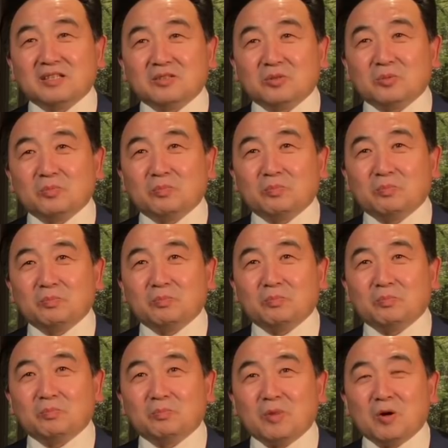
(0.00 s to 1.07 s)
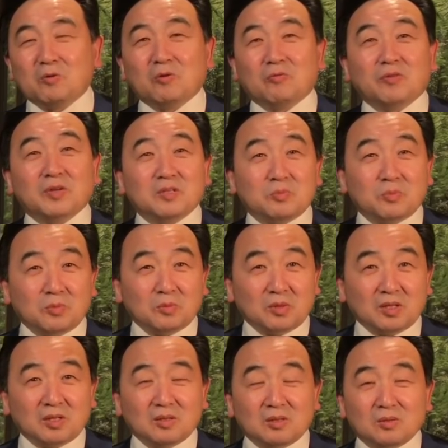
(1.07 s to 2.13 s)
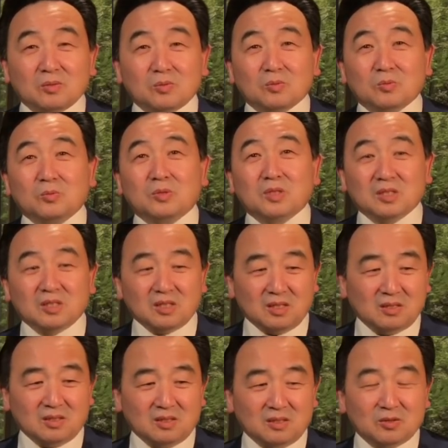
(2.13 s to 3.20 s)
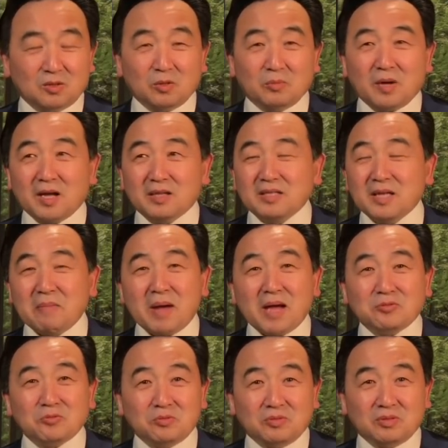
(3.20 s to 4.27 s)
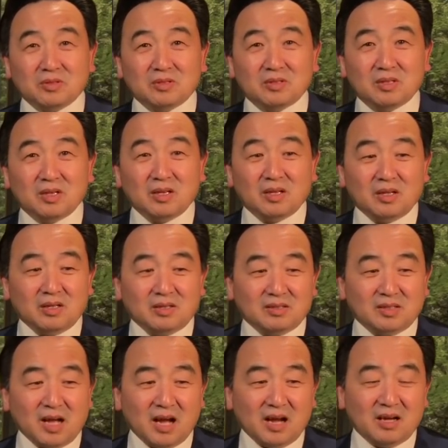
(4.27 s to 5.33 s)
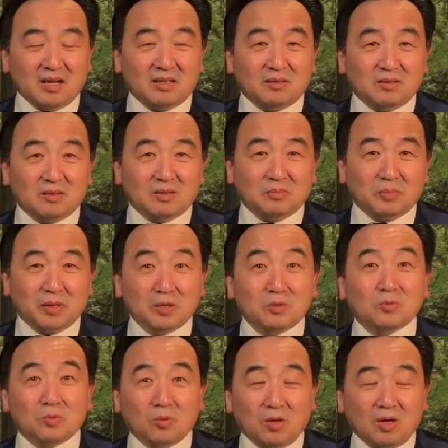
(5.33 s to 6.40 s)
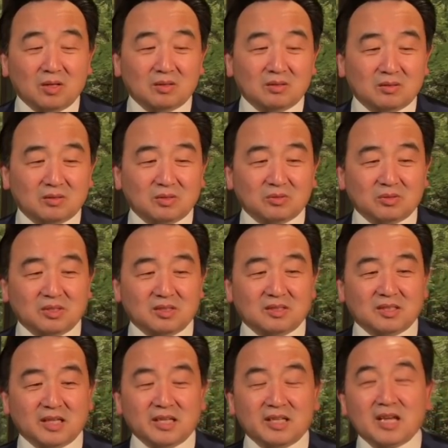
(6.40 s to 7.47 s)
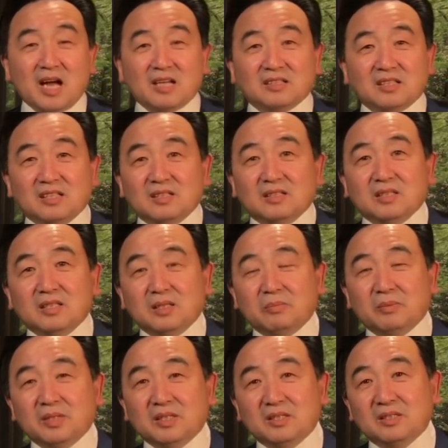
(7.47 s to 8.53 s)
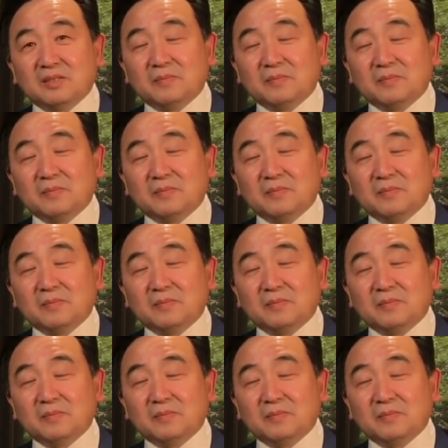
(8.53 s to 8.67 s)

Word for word: 就包括 Facebook、谷歌，对吧？亚马逊、那苹果就是这样的一批人。